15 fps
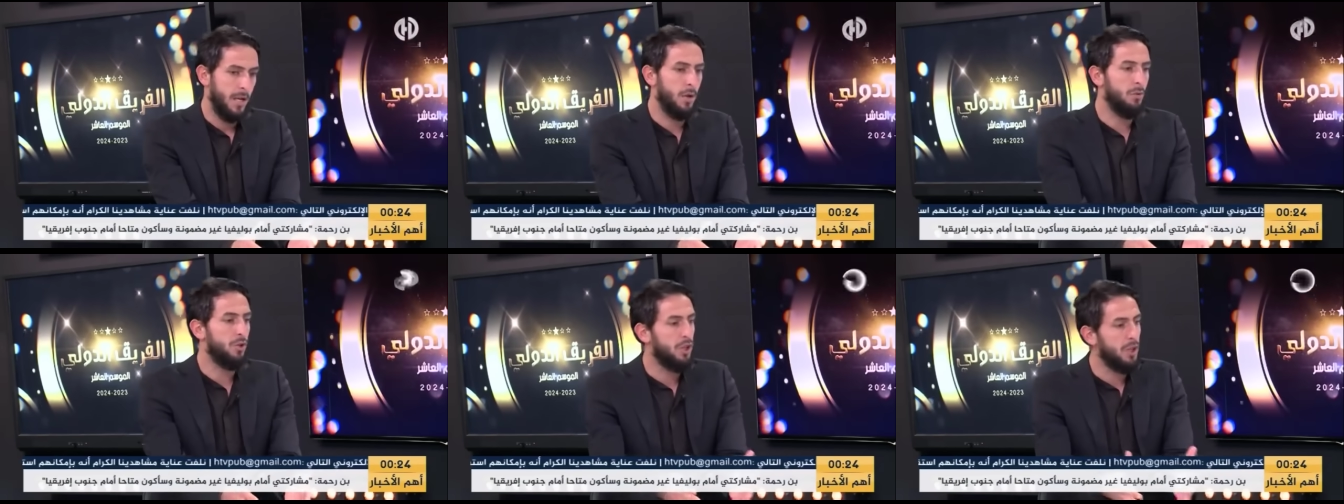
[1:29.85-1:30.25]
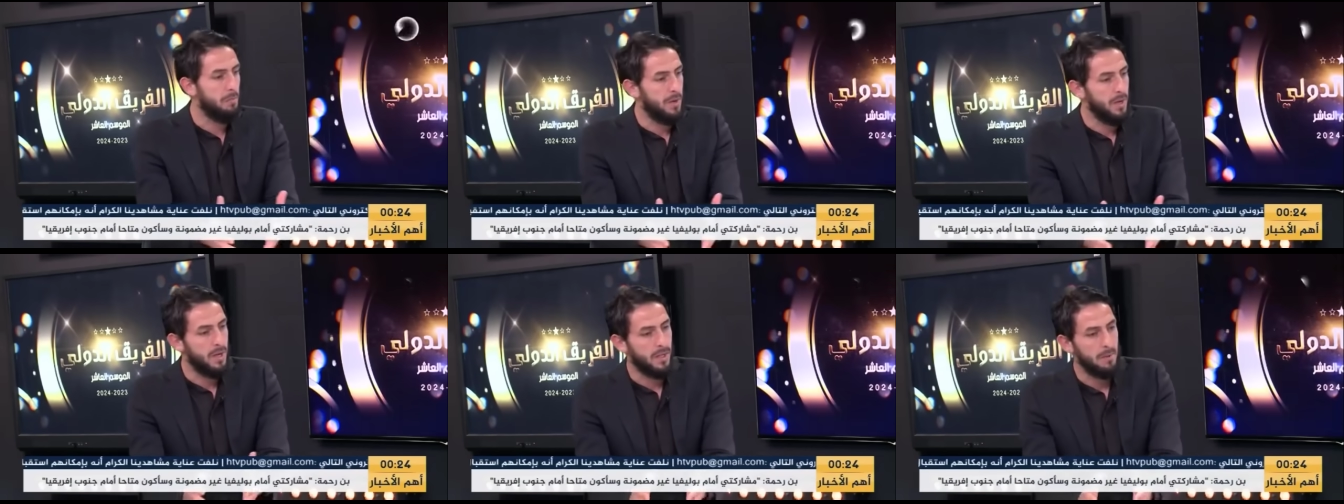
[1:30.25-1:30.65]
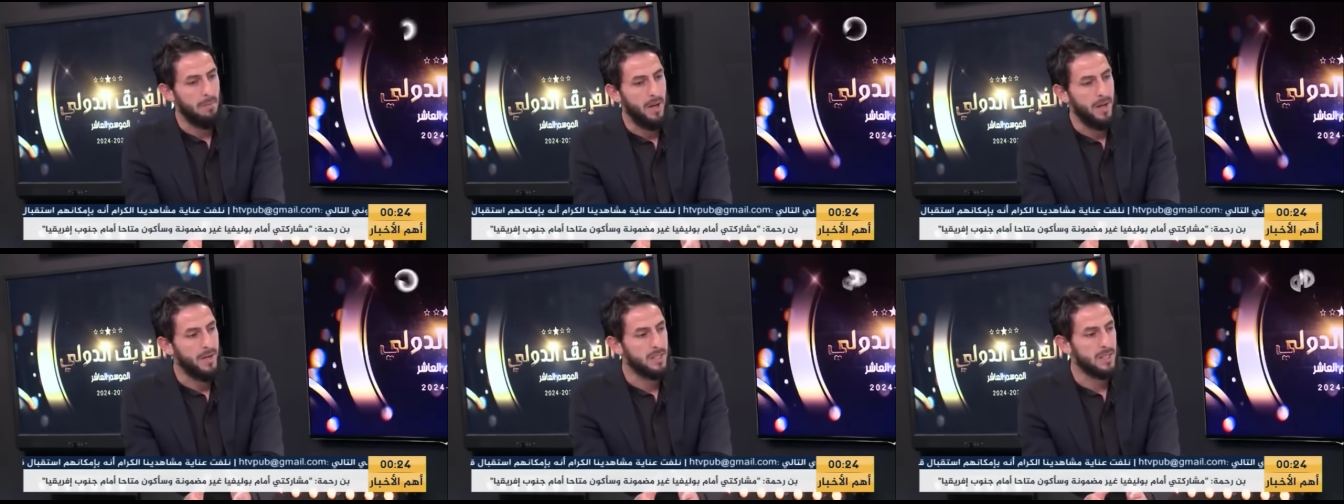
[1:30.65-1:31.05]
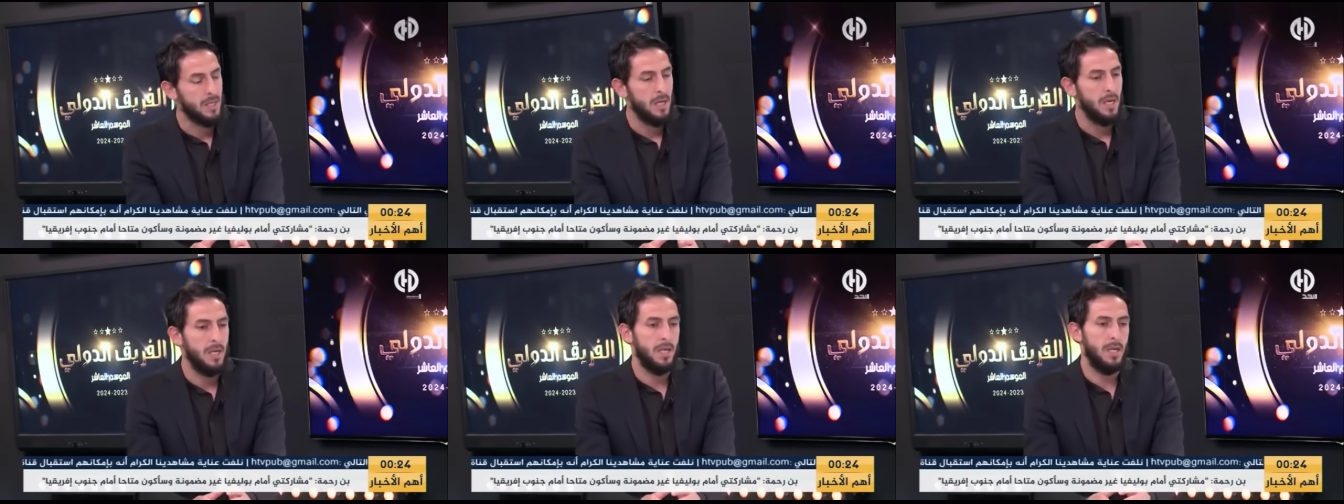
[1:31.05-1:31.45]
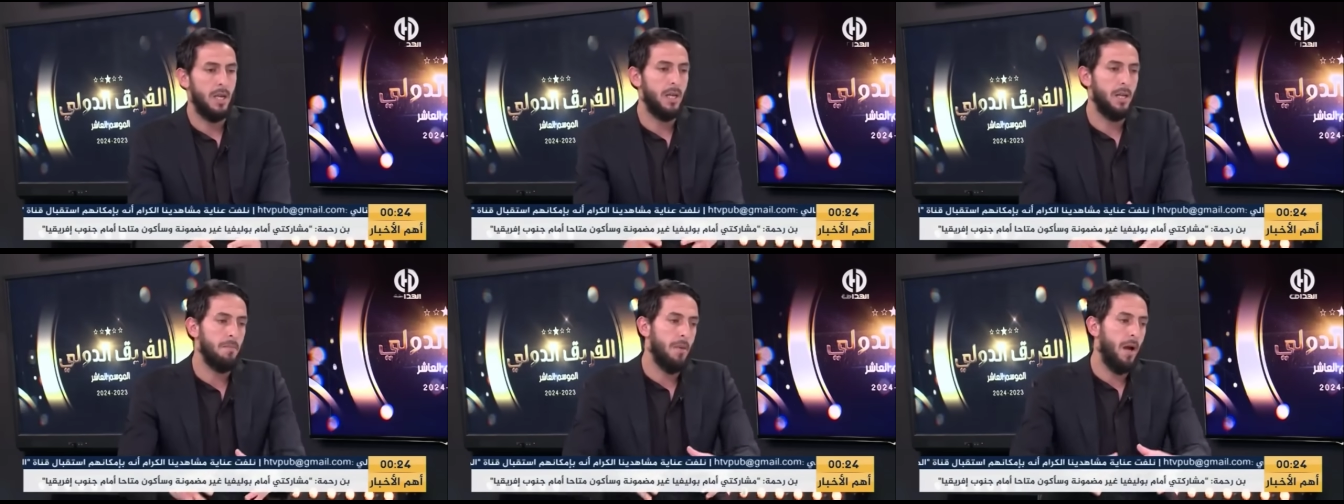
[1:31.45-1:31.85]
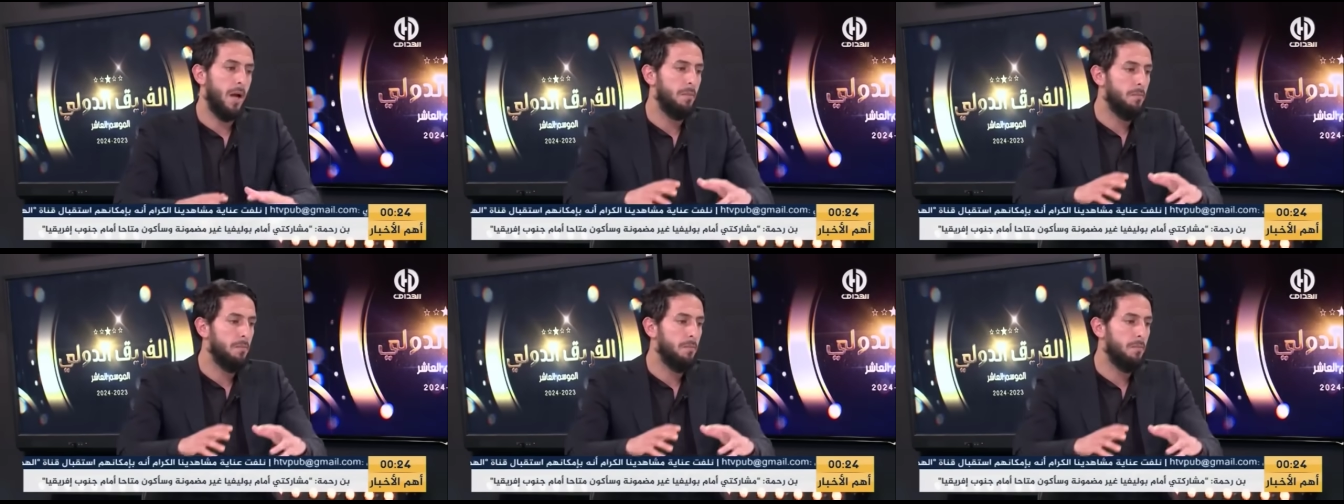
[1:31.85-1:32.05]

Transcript: لو تجيب رياض محرز يعني مع